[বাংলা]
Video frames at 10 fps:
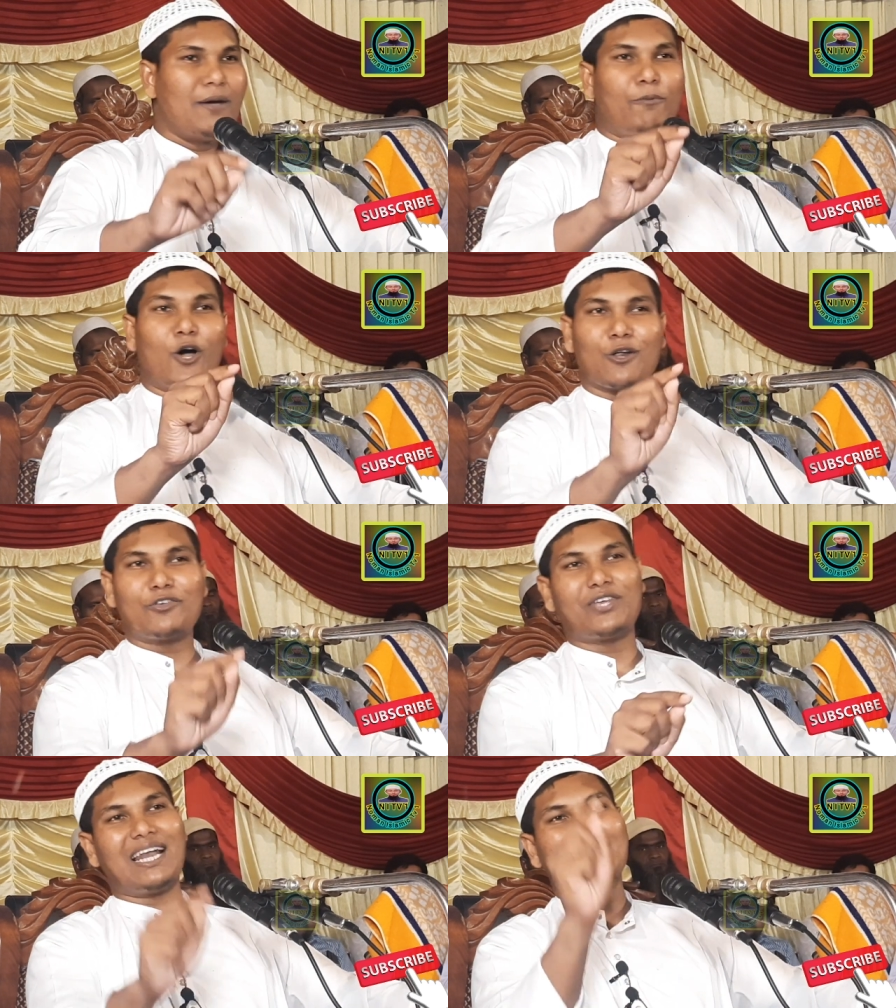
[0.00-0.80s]
ফরজ
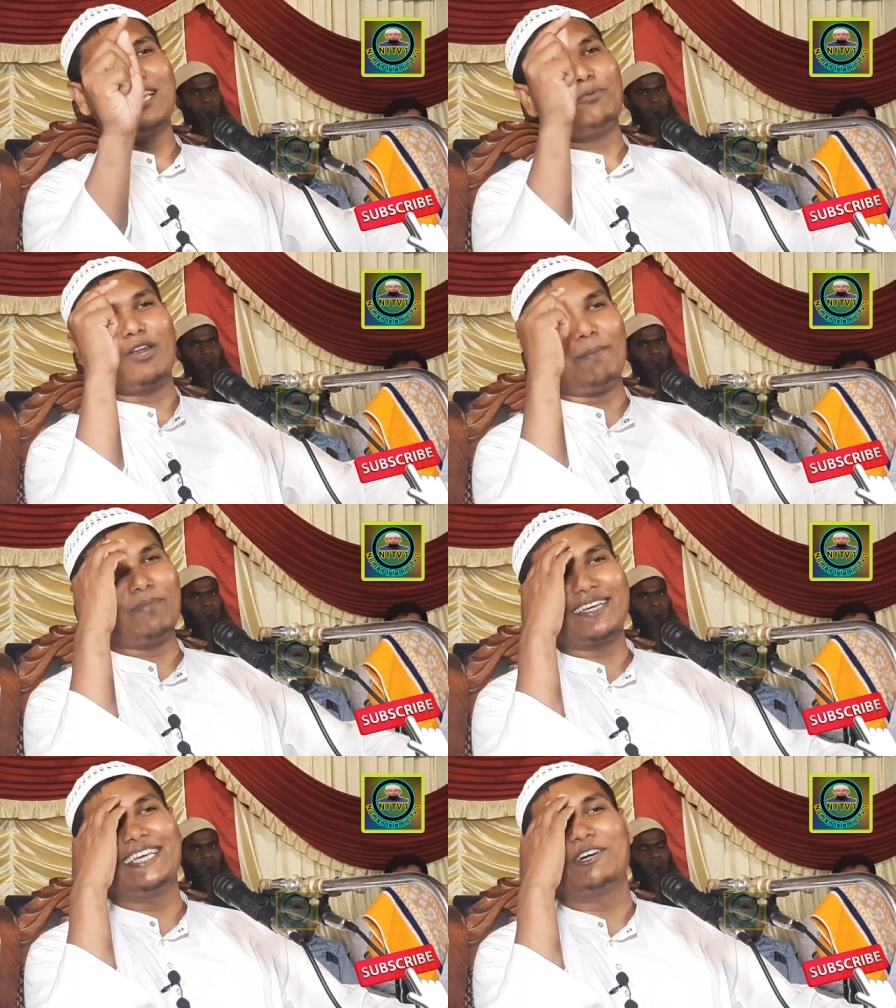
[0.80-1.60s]
সালাতের পর
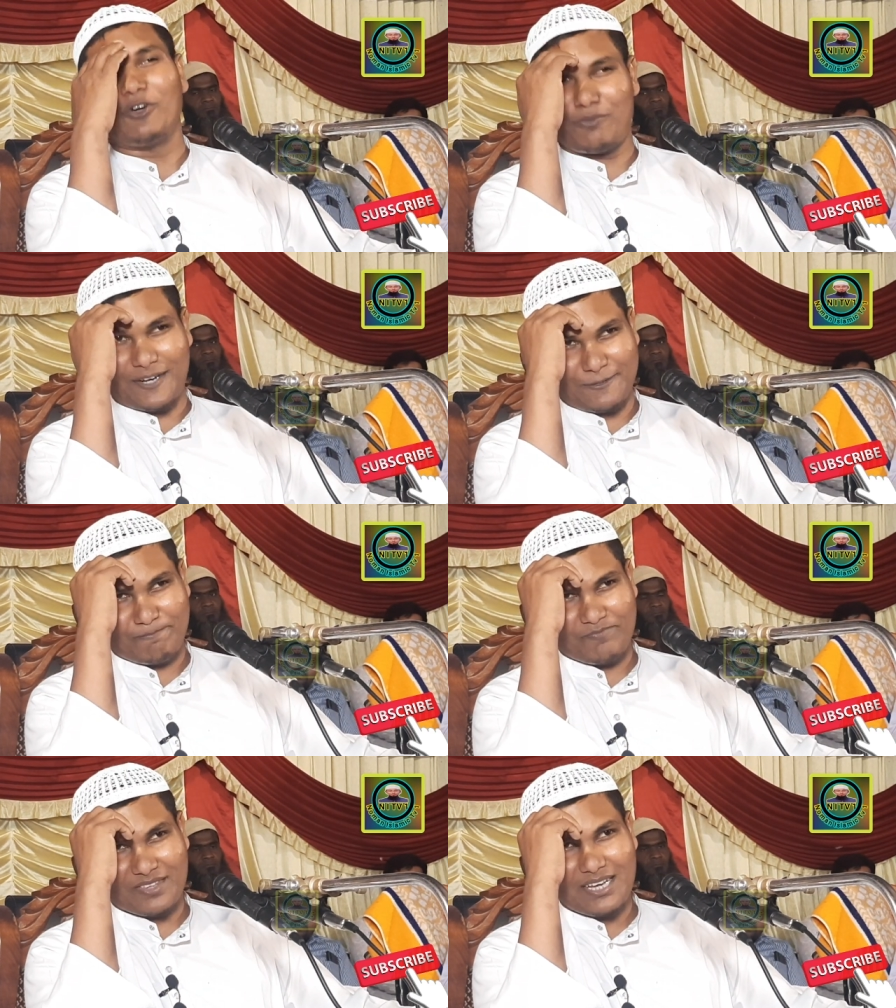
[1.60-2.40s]
আপনি কি করবেন
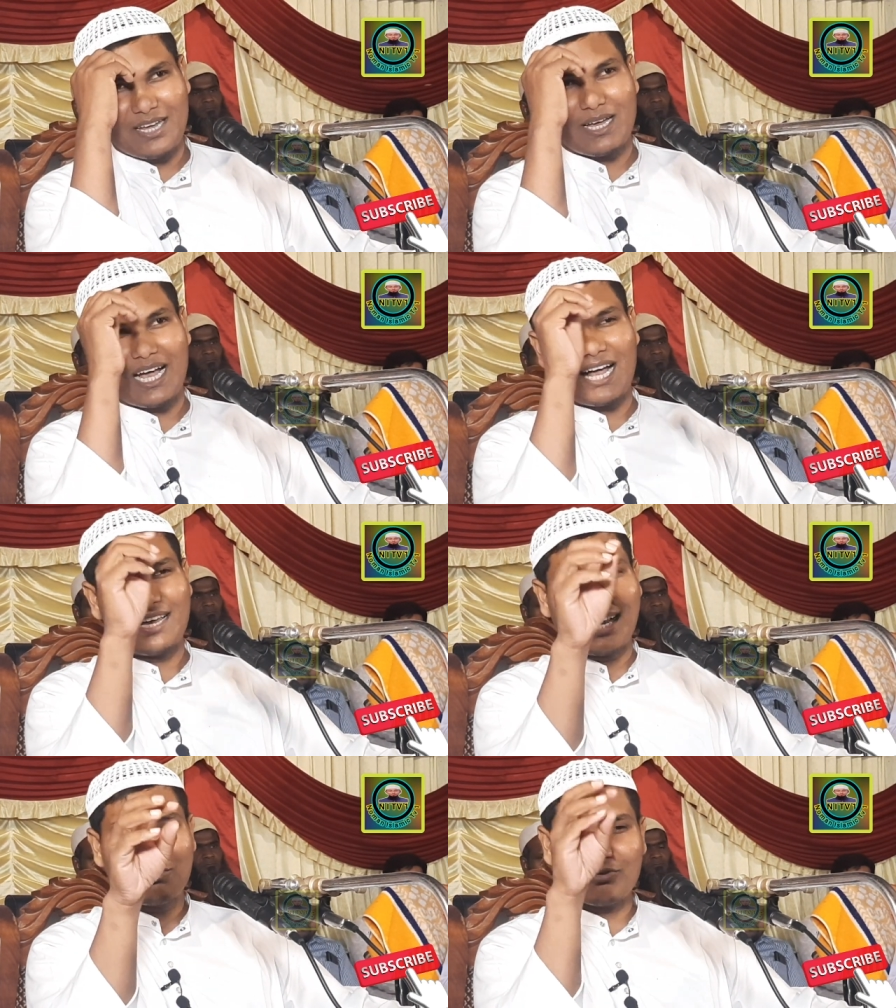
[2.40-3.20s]

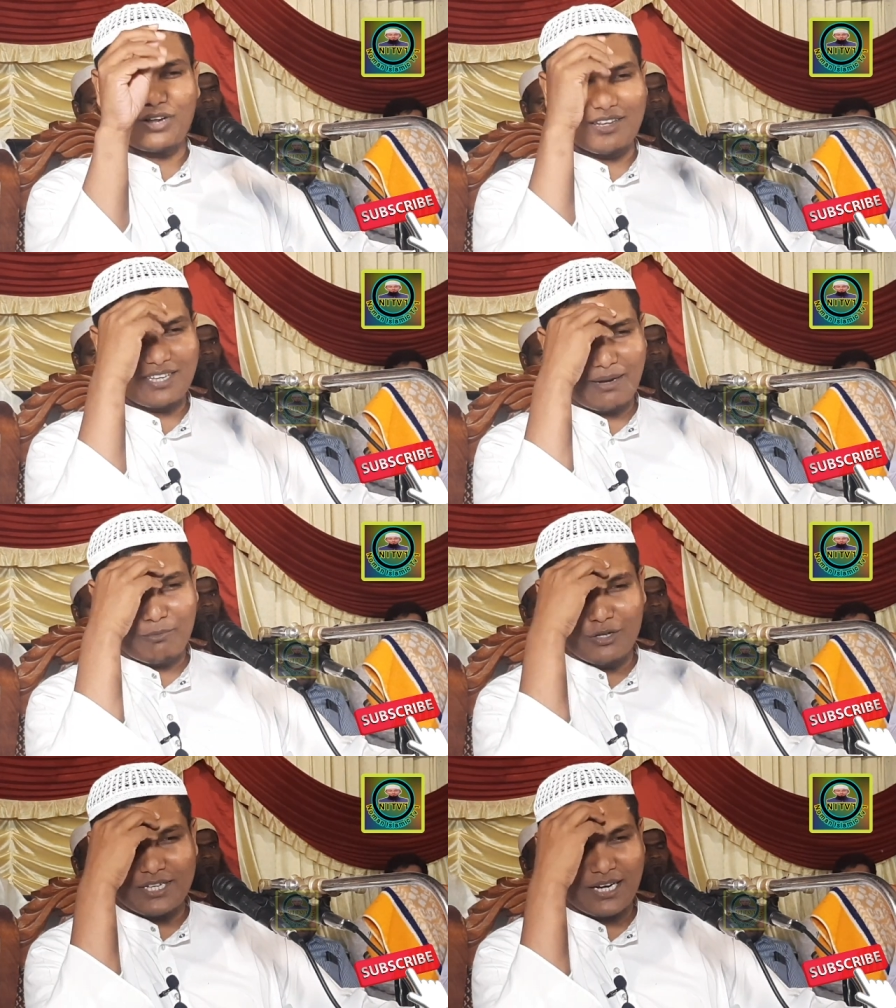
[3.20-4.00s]
রাসুল সাল্লাহ সাল্লাম
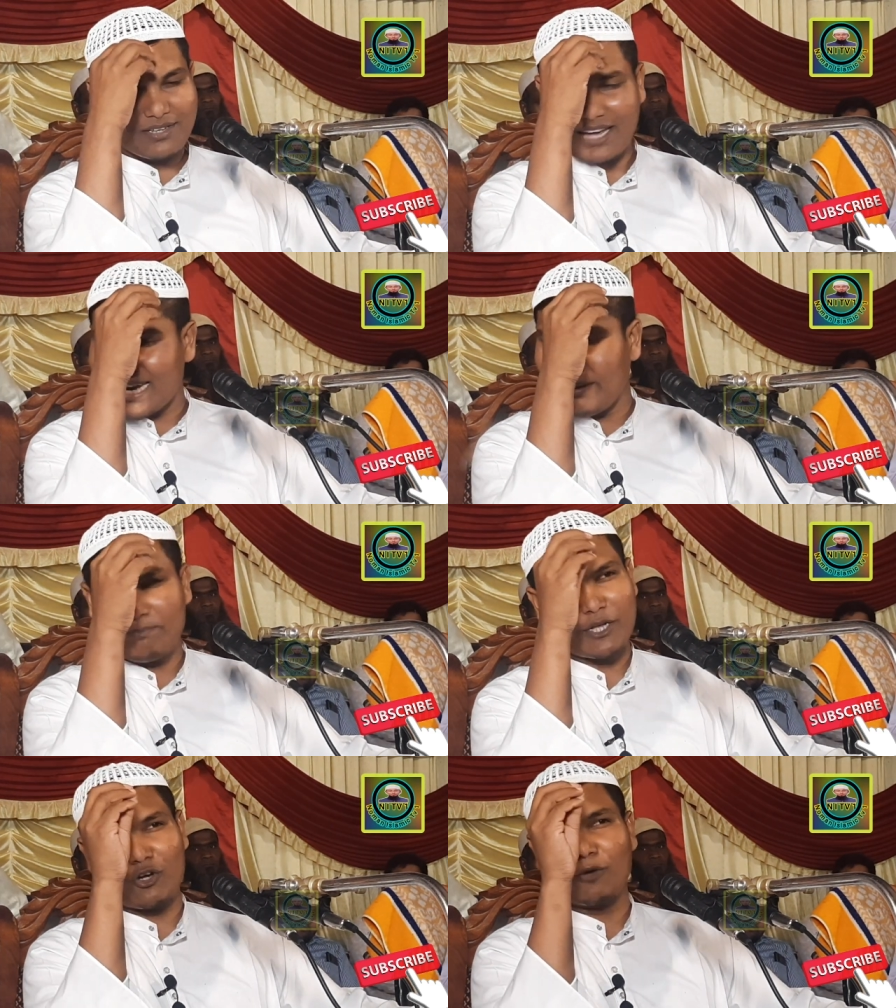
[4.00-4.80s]
বলছেন সালাম
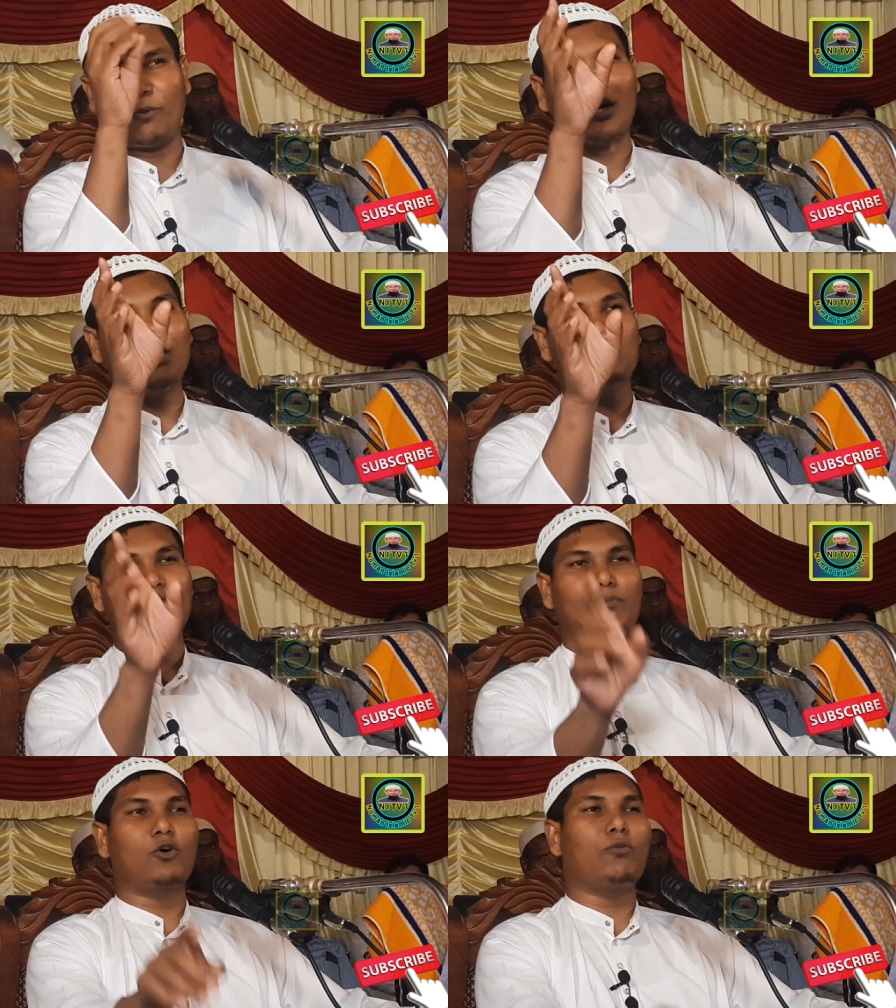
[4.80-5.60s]
ফেরানোর পরে
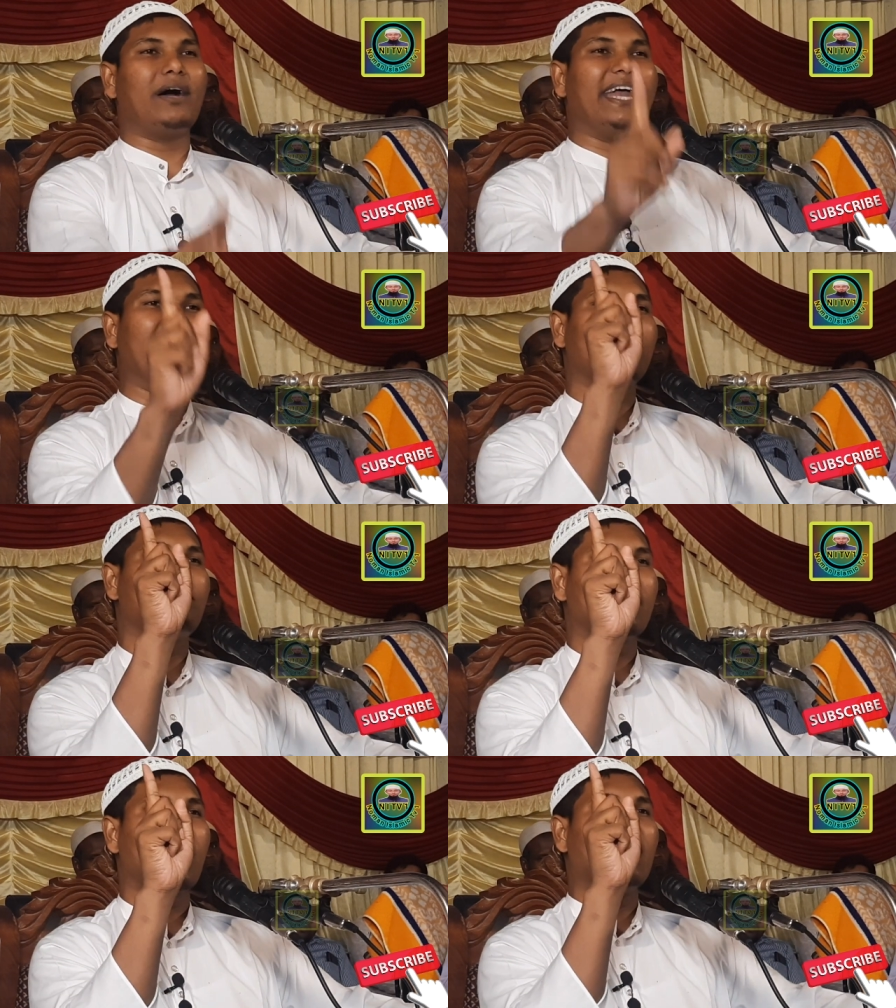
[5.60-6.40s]
তোমরা বলবা
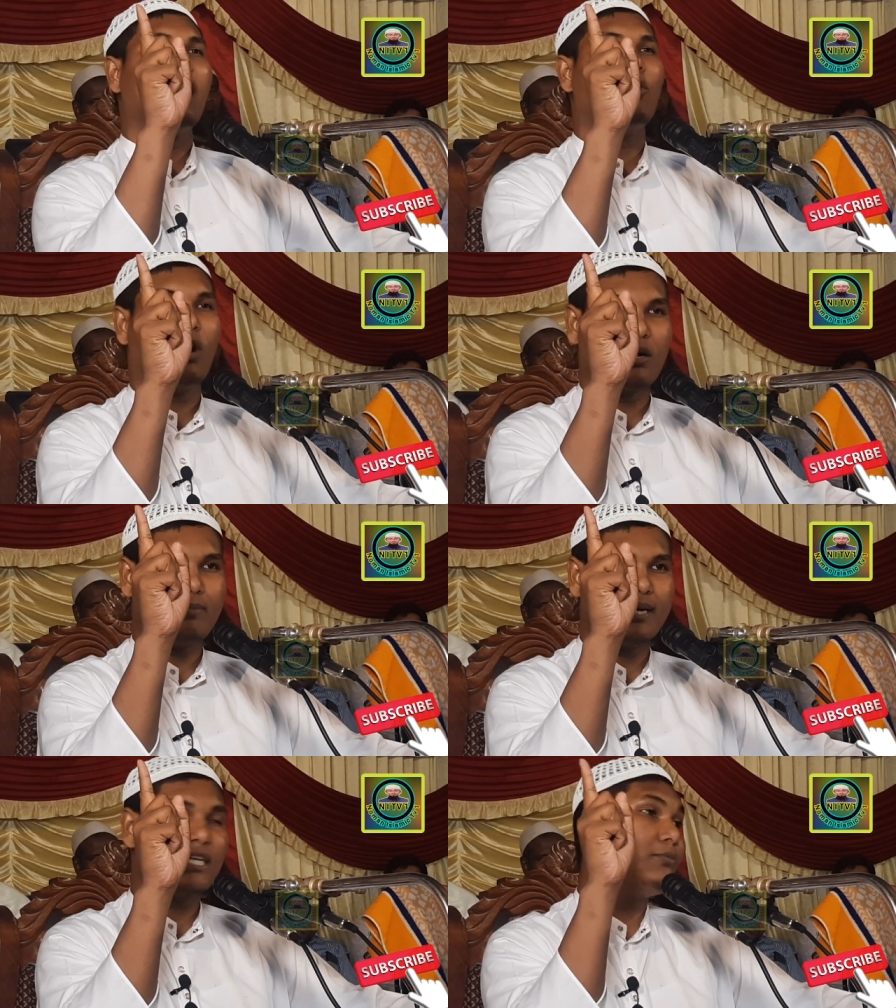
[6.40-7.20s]
একবার আল্লাহ
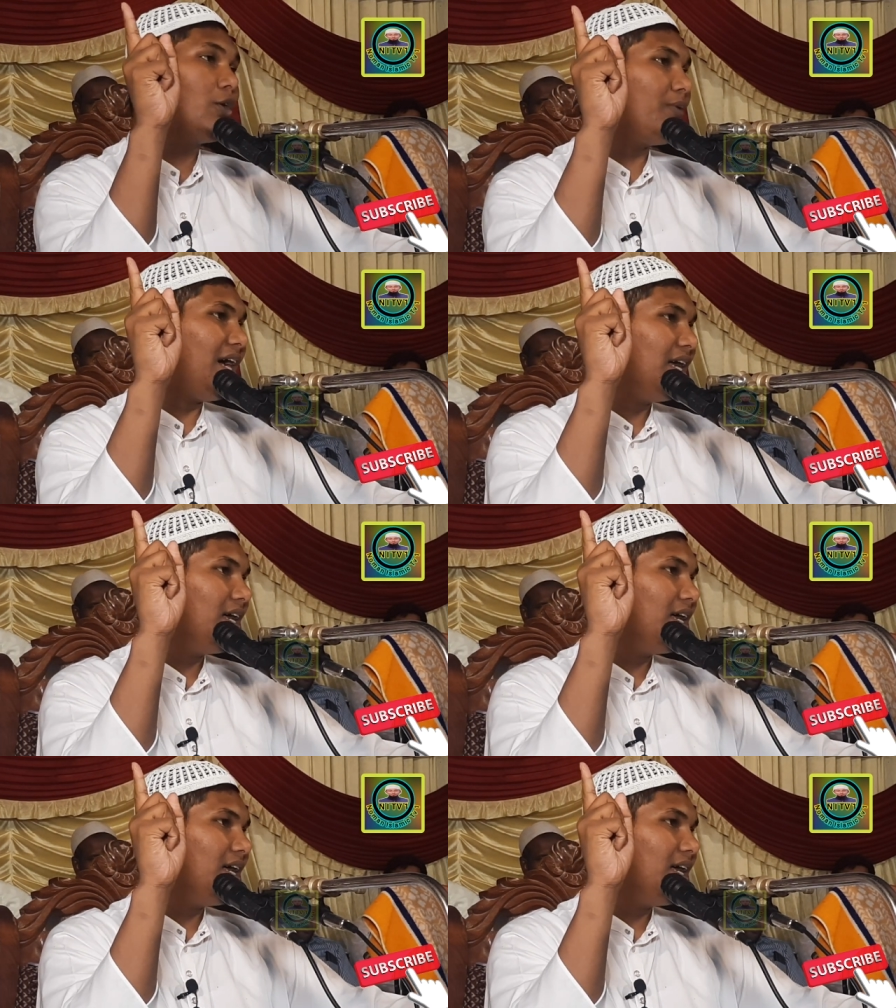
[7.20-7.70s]
আকবার কি বলবা